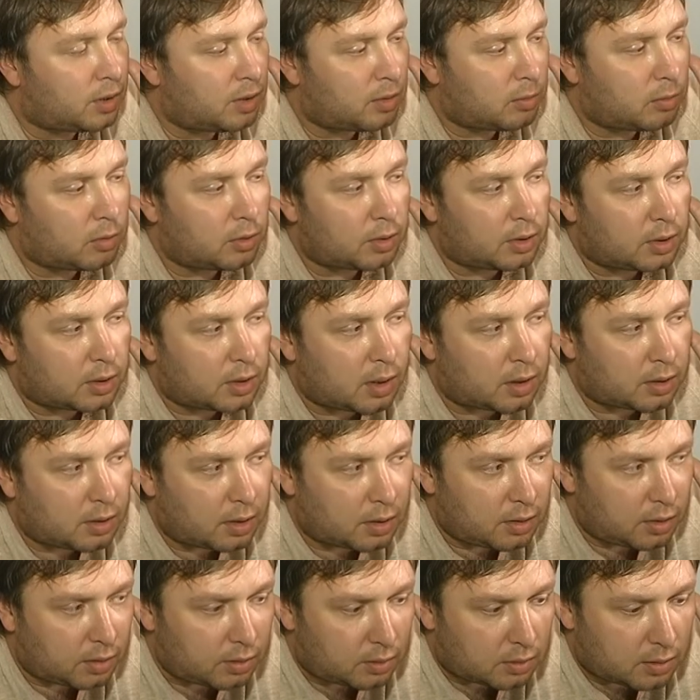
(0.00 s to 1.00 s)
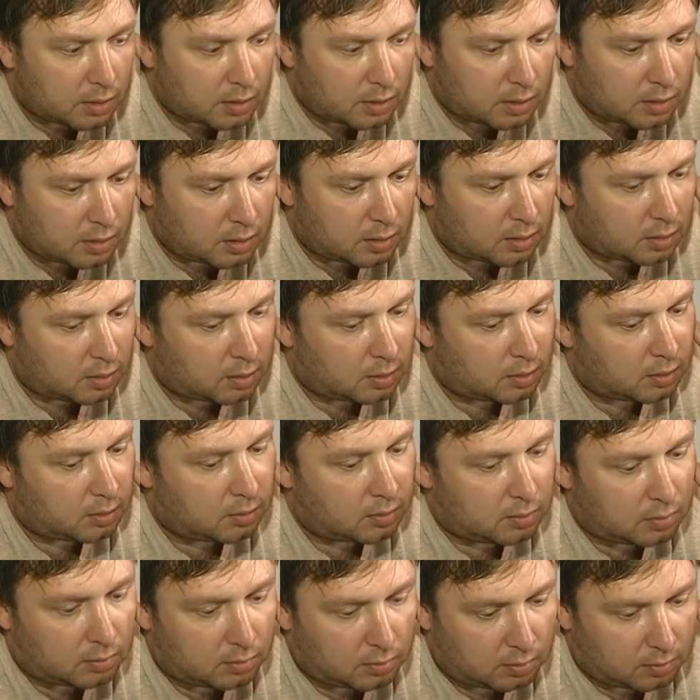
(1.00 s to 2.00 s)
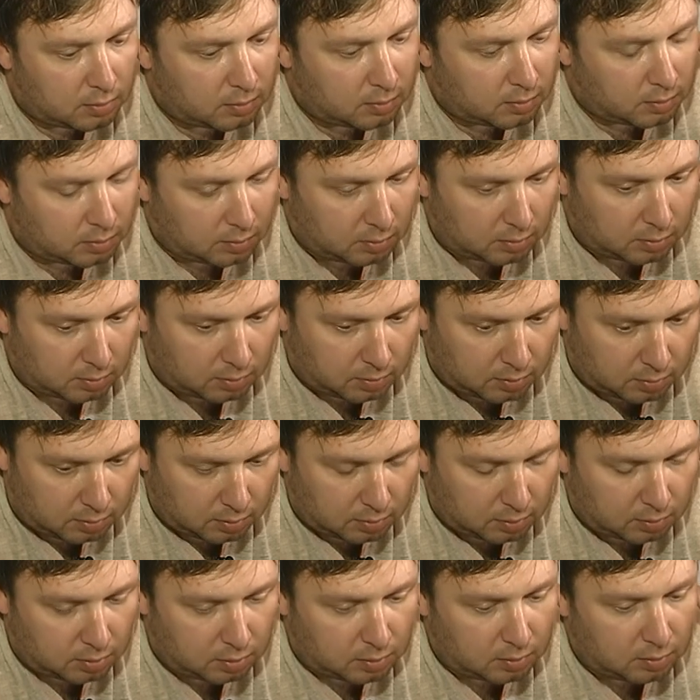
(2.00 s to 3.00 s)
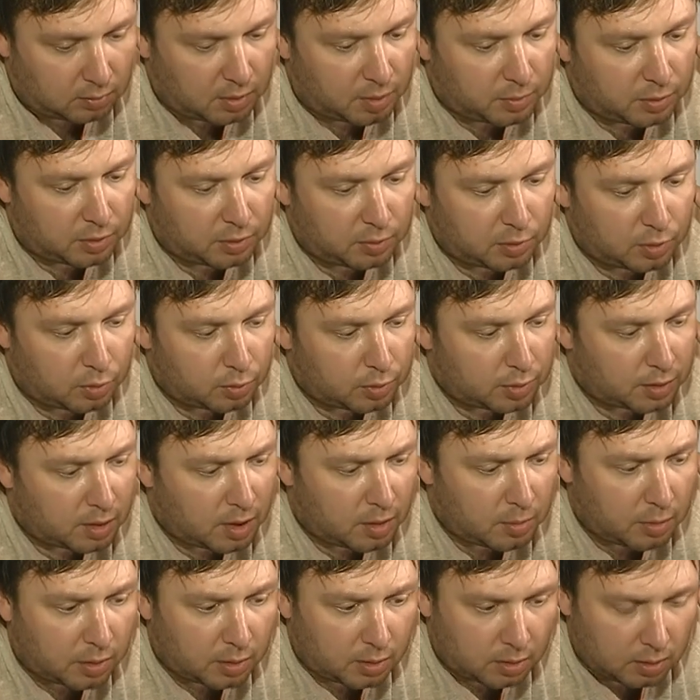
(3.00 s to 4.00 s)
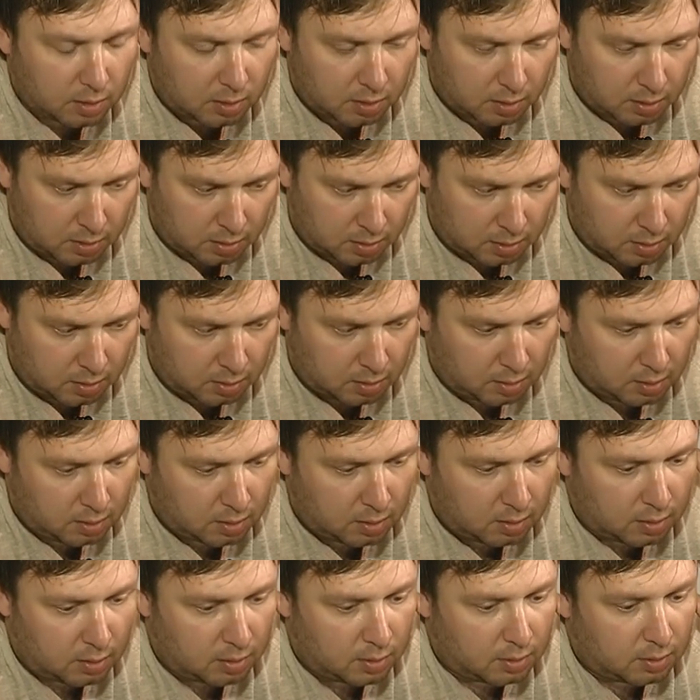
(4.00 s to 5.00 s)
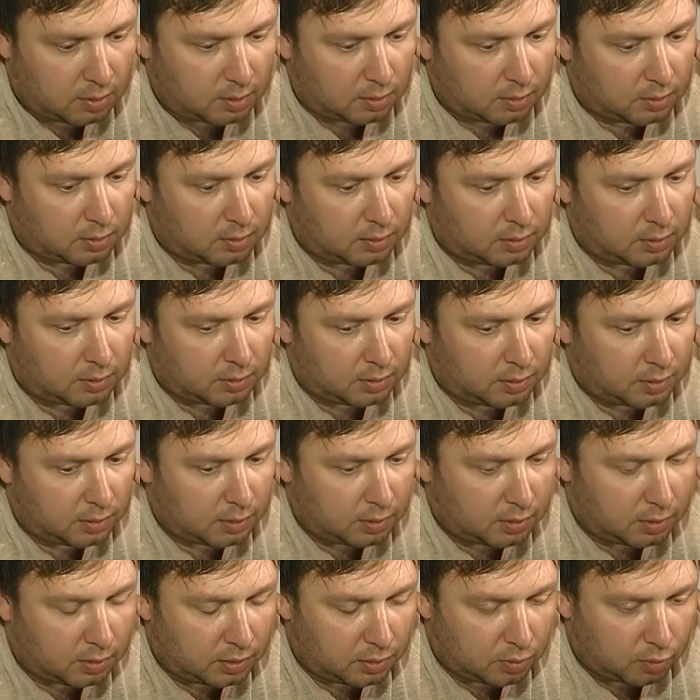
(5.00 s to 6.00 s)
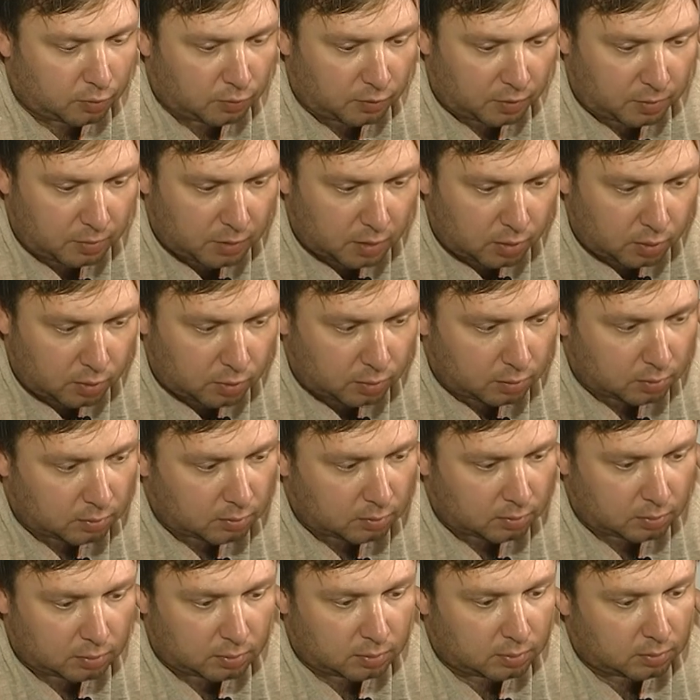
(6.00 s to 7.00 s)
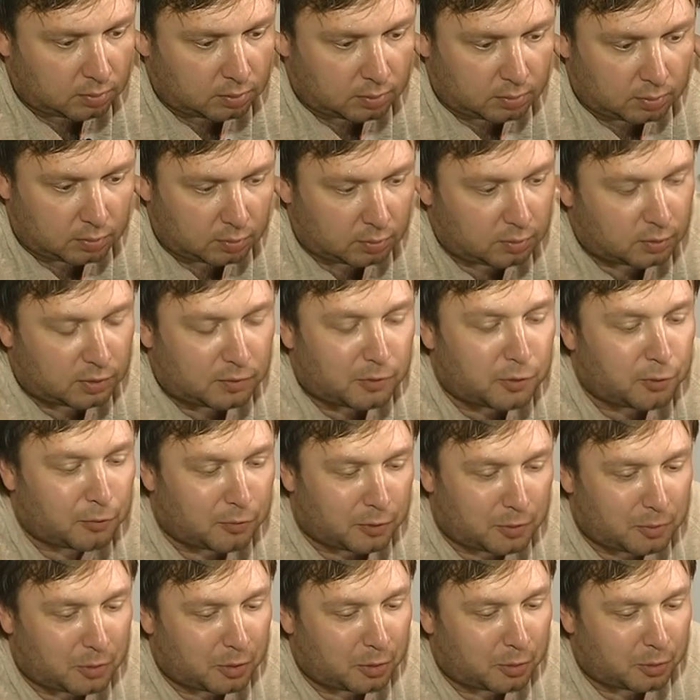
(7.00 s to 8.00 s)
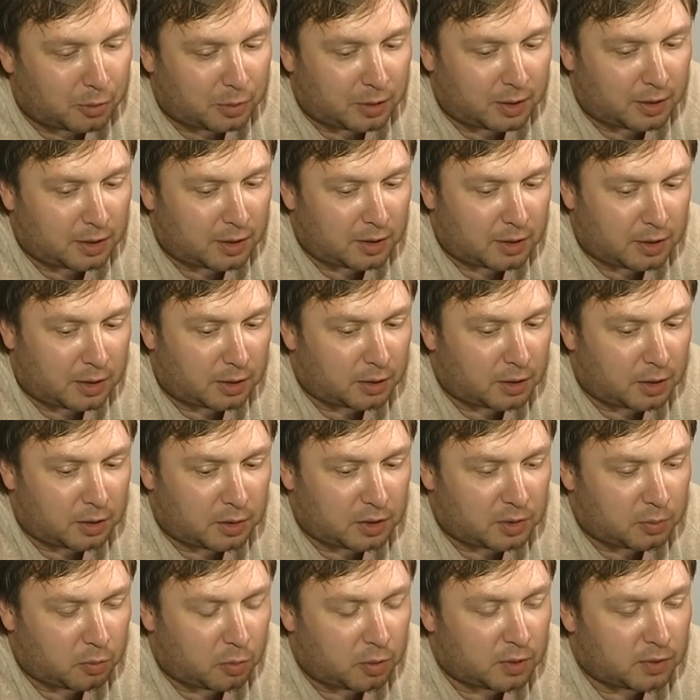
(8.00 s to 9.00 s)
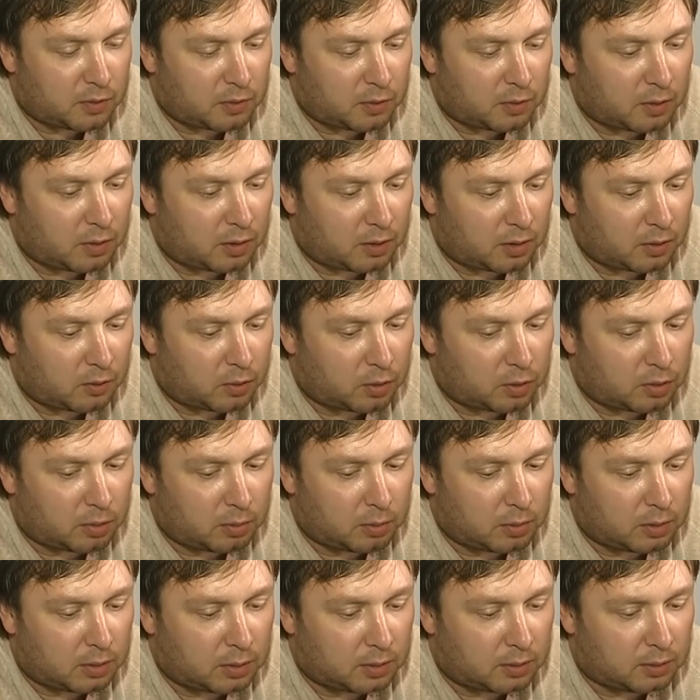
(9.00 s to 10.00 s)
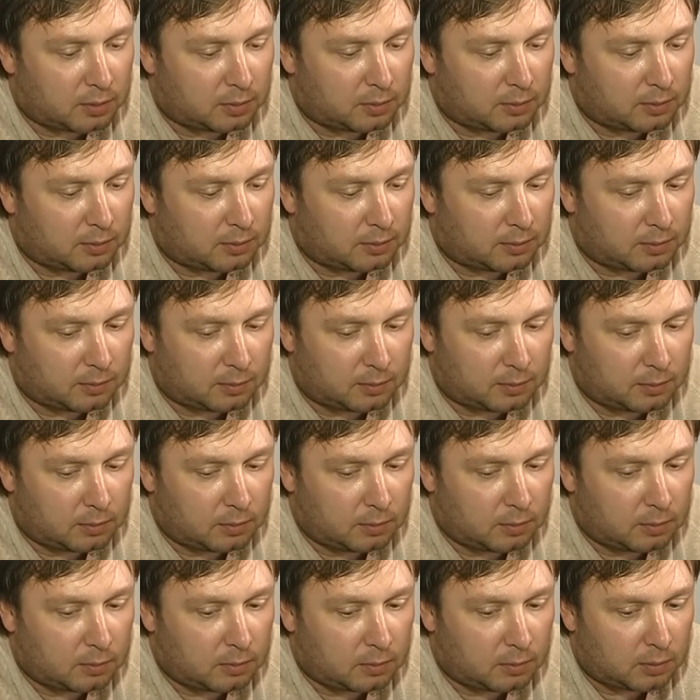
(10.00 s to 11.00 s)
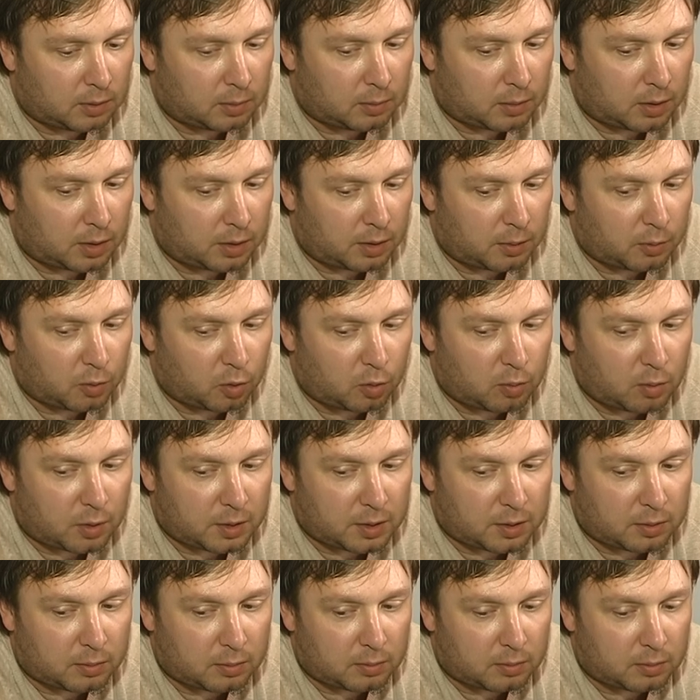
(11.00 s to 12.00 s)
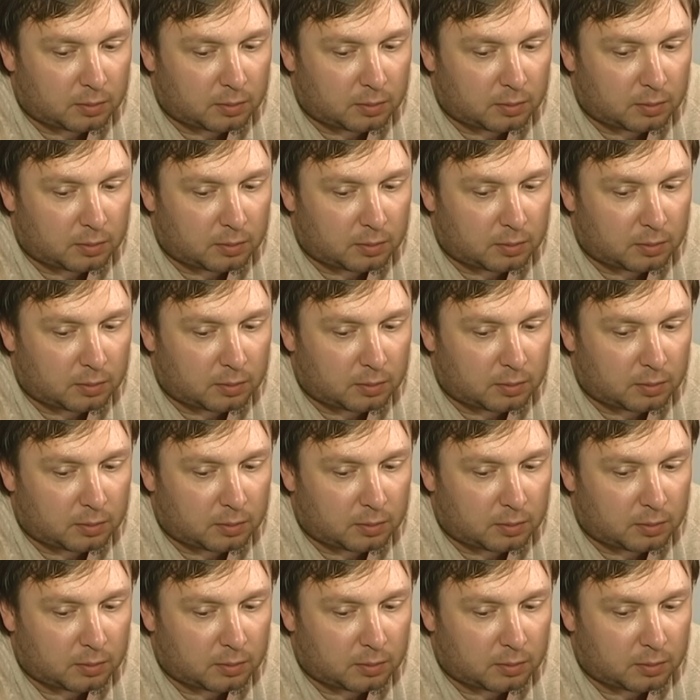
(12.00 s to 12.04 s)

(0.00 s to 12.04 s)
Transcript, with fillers: не было никогда дел с э, мамиными друзьями. Э, и ее фамилию, ну, свою фамилию, да, я никогда не использовал для того, чтобы э, каким-то образом